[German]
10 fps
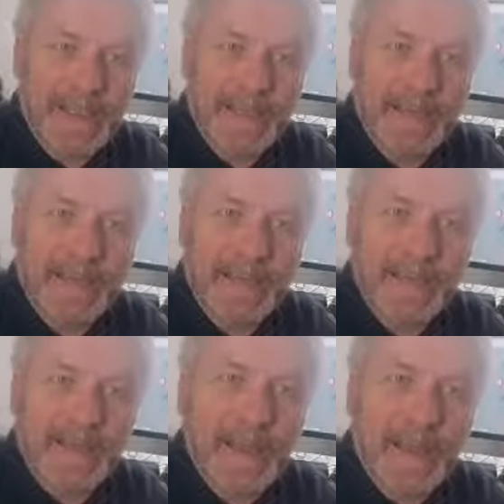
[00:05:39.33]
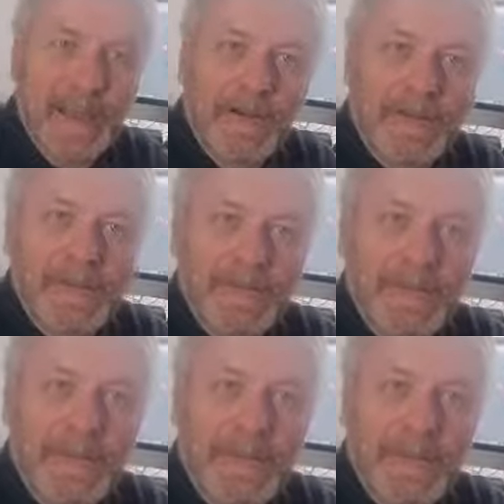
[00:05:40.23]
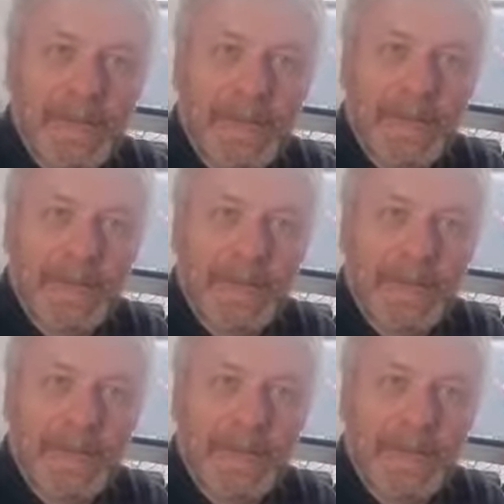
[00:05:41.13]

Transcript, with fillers: andere ist und dass man äh,